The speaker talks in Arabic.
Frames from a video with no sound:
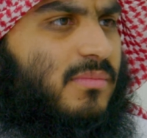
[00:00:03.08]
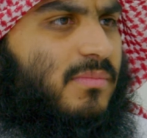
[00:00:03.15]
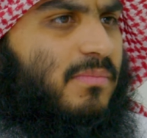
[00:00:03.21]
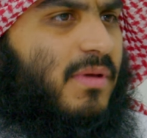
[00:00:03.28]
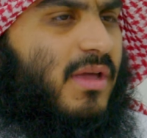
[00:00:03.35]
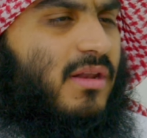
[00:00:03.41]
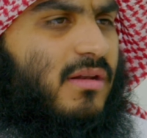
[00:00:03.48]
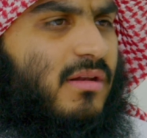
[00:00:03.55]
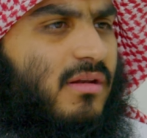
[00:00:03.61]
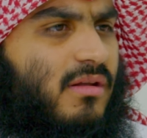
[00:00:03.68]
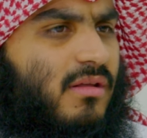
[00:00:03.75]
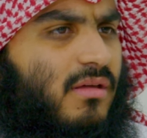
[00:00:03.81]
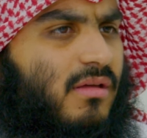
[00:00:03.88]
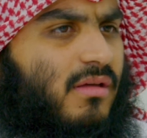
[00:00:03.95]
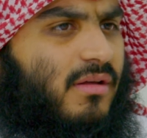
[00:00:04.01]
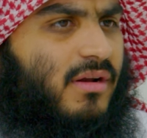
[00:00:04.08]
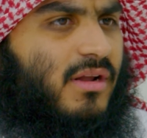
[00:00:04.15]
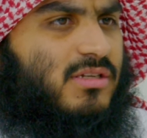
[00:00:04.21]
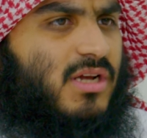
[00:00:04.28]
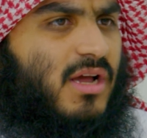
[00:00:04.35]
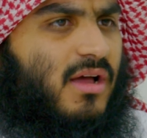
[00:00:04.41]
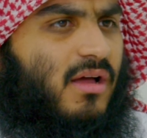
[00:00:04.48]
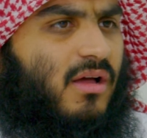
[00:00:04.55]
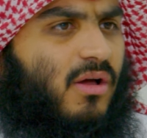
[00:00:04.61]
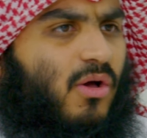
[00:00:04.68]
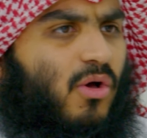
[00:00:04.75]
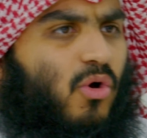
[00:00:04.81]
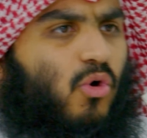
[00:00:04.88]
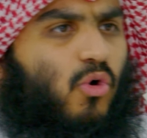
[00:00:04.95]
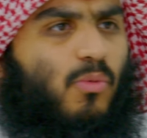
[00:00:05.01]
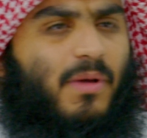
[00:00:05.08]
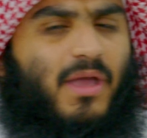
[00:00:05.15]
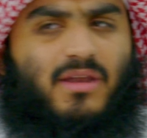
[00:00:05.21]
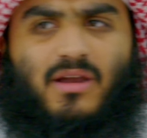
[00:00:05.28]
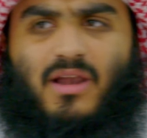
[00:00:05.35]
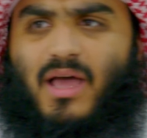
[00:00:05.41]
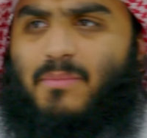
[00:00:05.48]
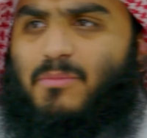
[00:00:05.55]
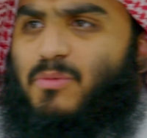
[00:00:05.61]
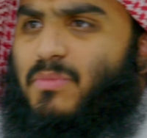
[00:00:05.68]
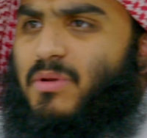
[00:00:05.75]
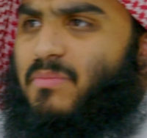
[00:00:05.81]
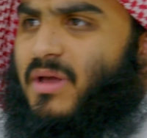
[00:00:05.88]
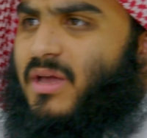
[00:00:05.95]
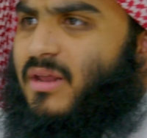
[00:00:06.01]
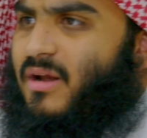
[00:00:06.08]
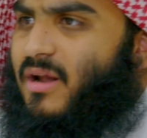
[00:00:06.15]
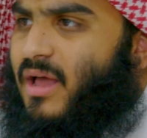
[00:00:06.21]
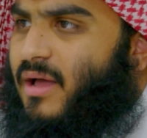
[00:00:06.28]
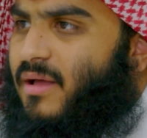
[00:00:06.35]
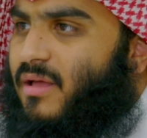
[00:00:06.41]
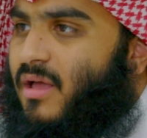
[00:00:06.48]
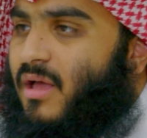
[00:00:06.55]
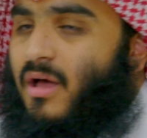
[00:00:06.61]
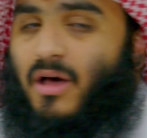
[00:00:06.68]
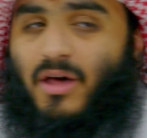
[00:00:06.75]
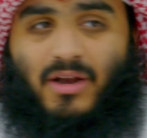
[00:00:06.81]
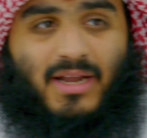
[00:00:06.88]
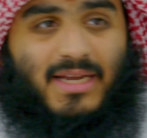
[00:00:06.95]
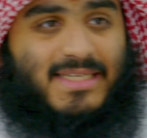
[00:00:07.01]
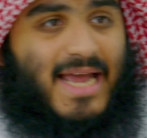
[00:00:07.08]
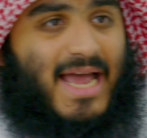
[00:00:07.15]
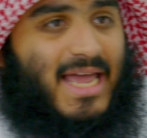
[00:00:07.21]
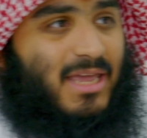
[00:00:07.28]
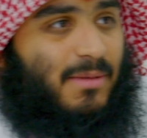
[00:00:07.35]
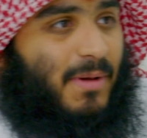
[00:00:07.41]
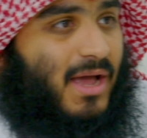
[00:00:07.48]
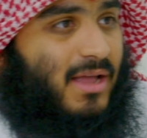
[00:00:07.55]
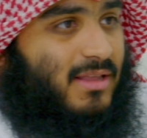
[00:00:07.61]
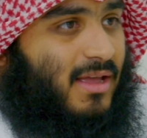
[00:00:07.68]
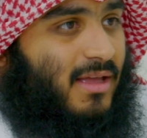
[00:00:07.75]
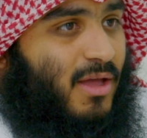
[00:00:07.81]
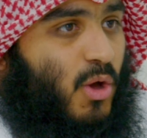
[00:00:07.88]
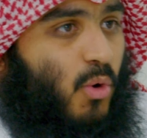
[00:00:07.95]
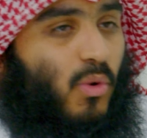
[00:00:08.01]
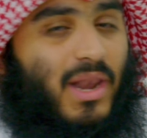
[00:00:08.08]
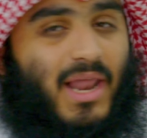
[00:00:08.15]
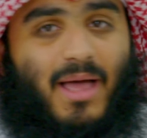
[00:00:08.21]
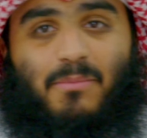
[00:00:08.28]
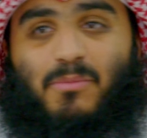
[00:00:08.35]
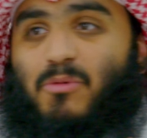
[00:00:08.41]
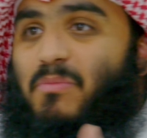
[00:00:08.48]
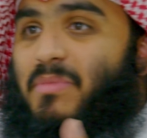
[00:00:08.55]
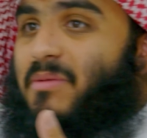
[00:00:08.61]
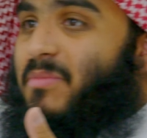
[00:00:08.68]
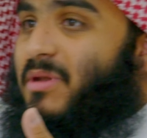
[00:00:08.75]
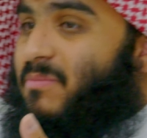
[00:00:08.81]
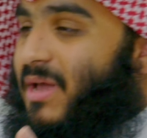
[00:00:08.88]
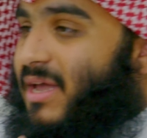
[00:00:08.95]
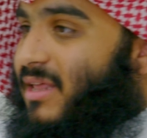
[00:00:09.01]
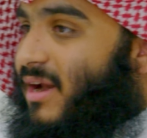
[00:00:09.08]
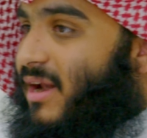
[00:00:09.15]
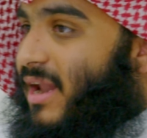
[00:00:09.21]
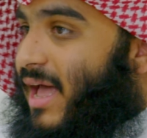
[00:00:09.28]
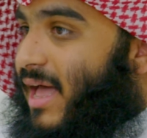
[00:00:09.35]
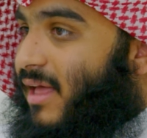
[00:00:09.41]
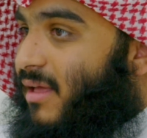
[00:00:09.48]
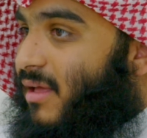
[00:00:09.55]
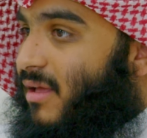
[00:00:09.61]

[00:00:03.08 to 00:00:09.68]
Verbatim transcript: بين الرجاء وبين الامن من مكر الله الرجاء عباده والامن من مكر الله